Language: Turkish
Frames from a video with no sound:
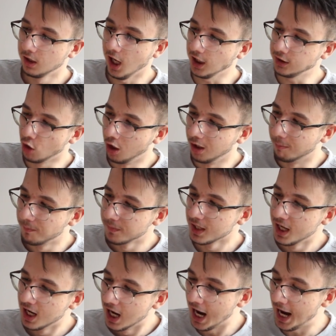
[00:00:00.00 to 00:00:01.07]
Hadi oğlum.
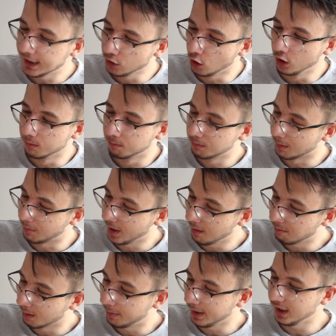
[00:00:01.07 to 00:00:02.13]
Hadi oğlum.
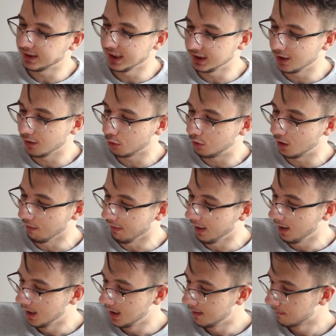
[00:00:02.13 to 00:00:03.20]
Babaya babaya zengin götür
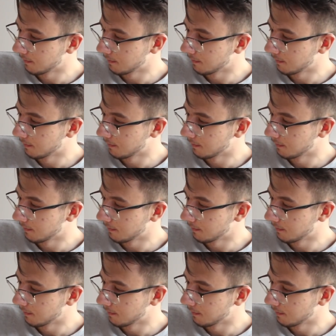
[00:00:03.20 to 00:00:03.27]
eve.